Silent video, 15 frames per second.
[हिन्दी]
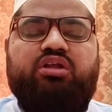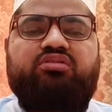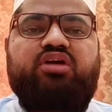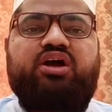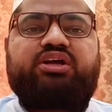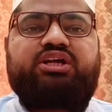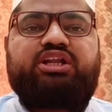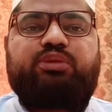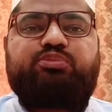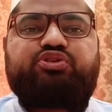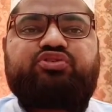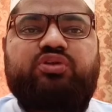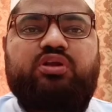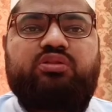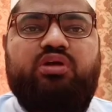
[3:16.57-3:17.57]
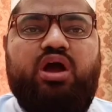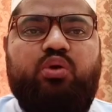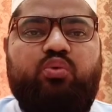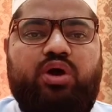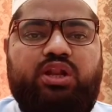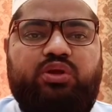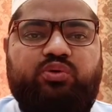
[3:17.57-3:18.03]
अल्लाह के नबी
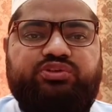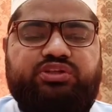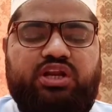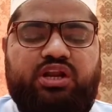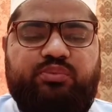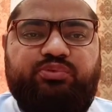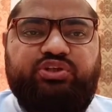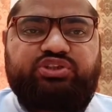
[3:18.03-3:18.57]
सल्लल्लाहु अलैहि वसल्लम